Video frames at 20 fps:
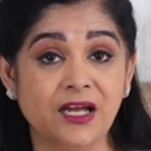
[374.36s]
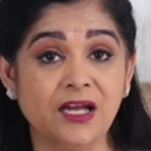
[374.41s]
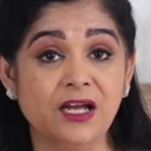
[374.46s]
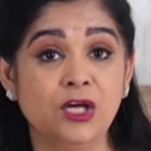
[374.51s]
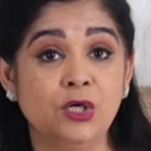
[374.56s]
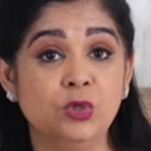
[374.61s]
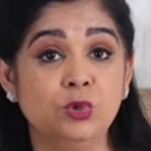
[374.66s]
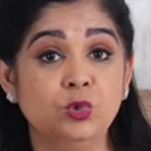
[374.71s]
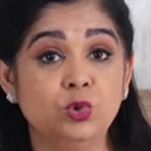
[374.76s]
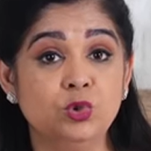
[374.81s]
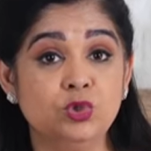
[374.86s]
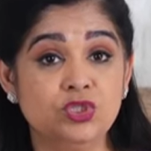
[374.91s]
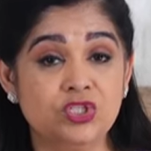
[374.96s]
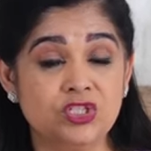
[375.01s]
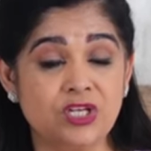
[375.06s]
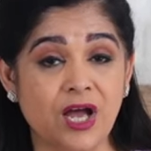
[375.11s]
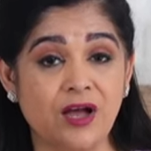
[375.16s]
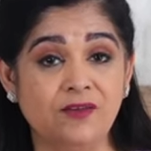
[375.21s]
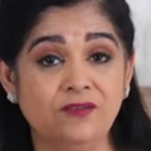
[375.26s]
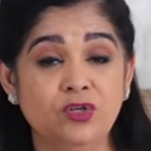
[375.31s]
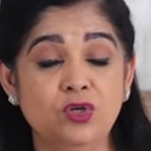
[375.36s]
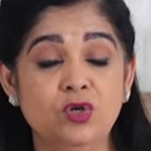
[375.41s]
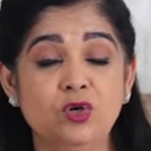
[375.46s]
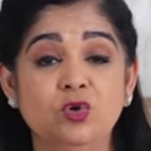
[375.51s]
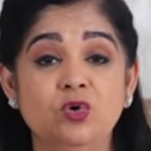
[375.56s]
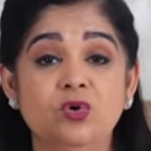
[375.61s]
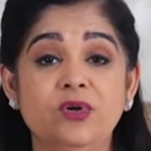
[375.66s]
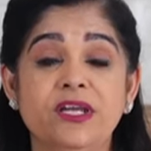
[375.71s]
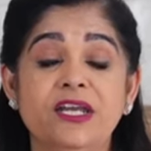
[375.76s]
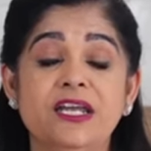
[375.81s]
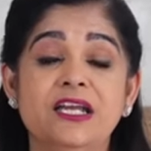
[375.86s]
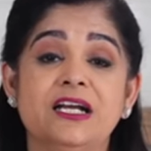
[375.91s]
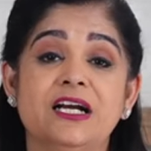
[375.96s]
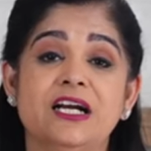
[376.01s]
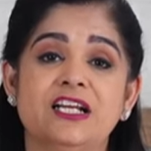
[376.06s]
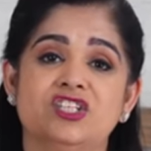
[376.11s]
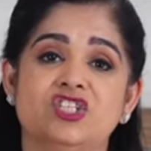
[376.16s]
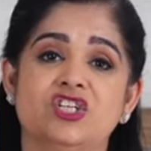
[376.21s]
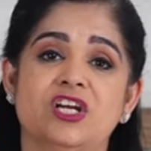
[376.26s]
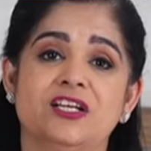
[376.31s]
ना उन चावलों को एक
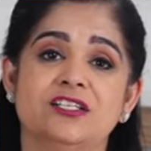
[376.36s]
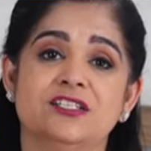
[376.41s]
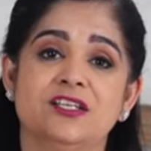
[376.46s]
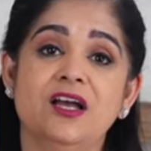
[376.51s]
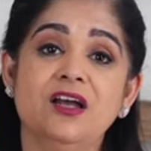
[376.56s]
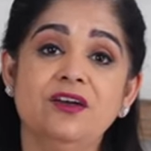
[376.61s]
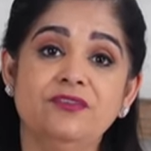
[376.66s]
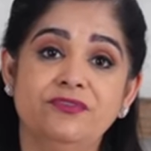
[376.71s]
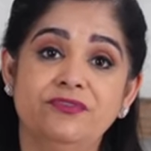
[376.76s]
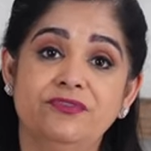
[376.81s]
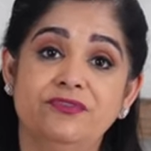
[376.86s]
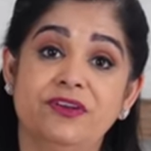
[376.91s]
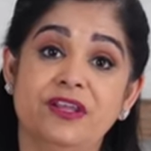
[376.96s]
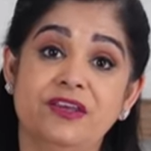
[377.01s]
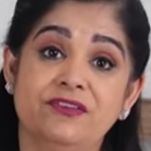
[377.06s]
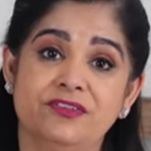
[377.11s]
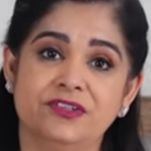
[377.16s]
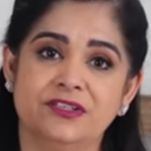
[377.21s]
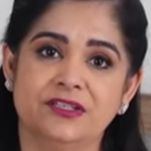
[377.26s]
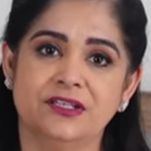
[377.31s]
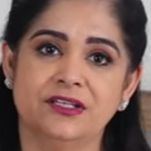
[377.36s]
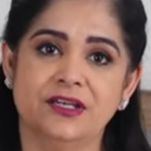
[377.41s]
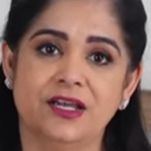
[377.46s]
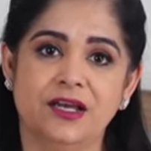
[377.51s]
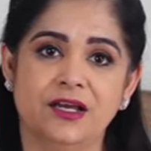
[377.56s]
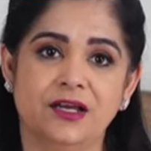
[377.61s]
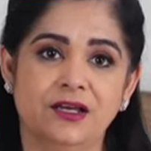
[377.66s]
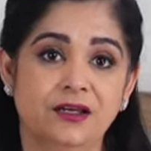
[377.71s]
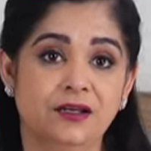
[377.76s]
अच्छा सा फ्लेवर देना